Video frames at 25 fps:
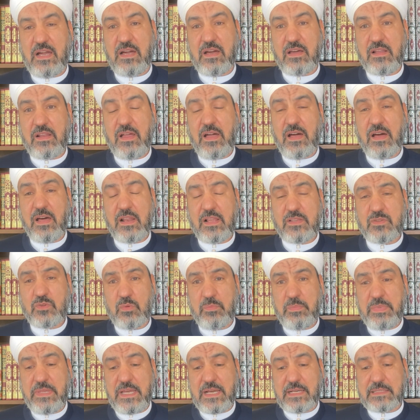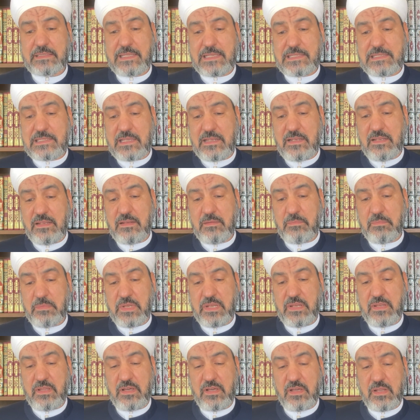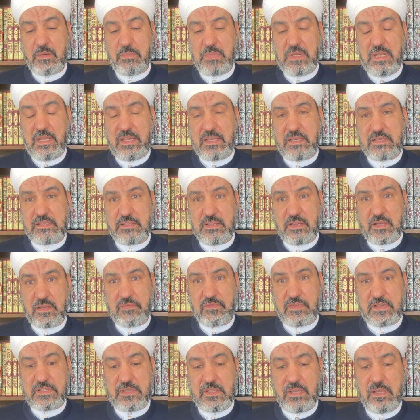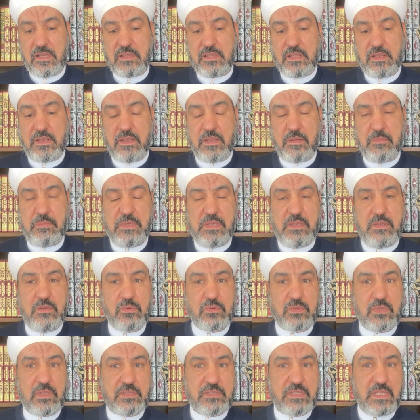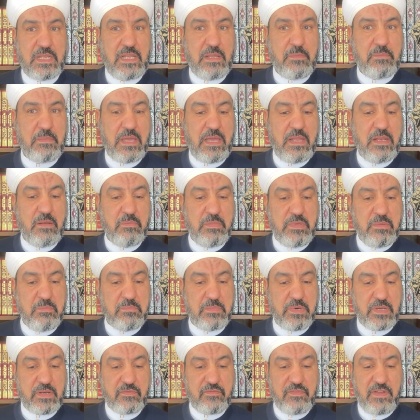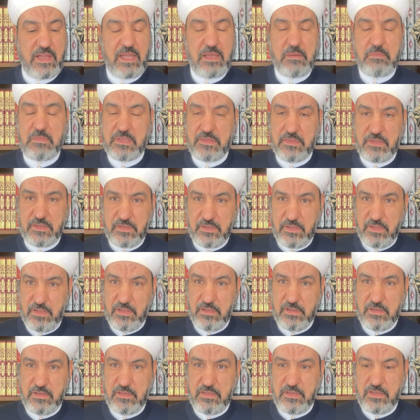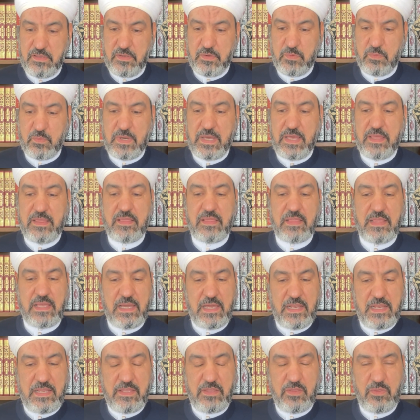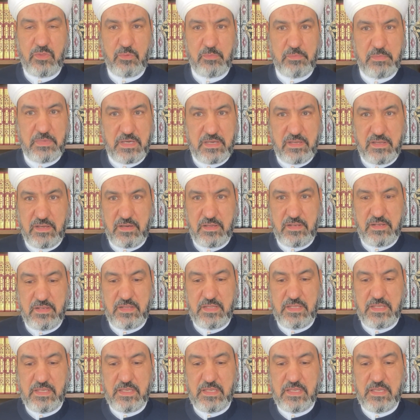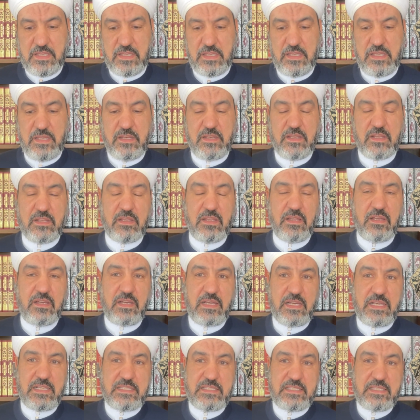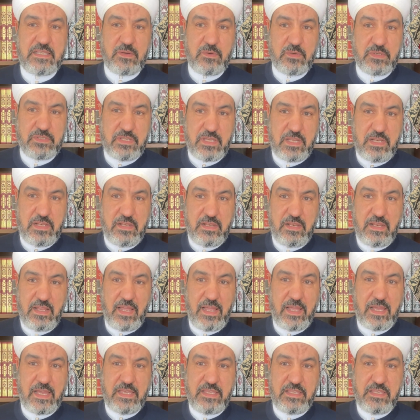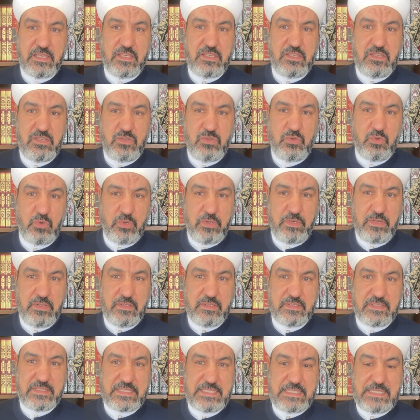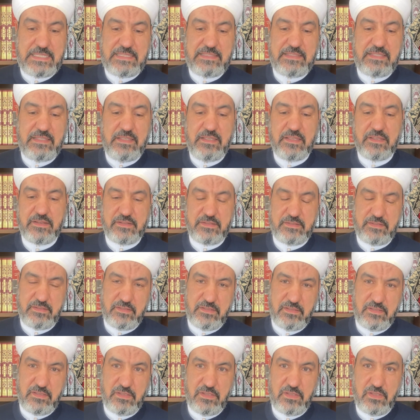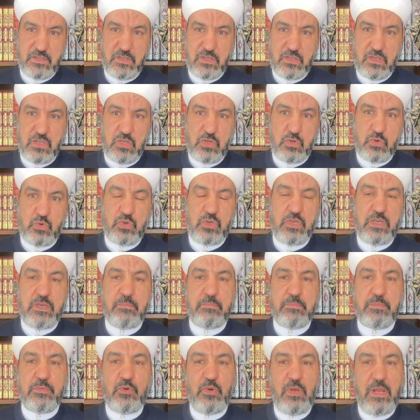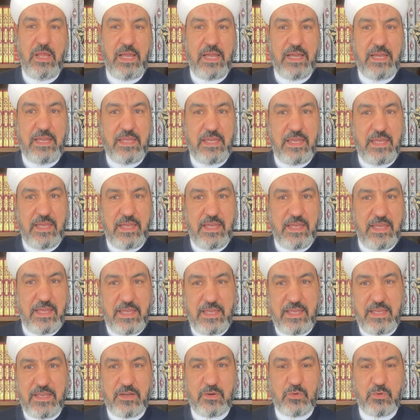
رأى رجل بيغتسل بالنهار بلا إزار فصعد النبي صلى الله عليه وسلم المنبر فحمد الله وأثنى عليه ثم قال إن الله عز وجل حيي ستير يحب الحياء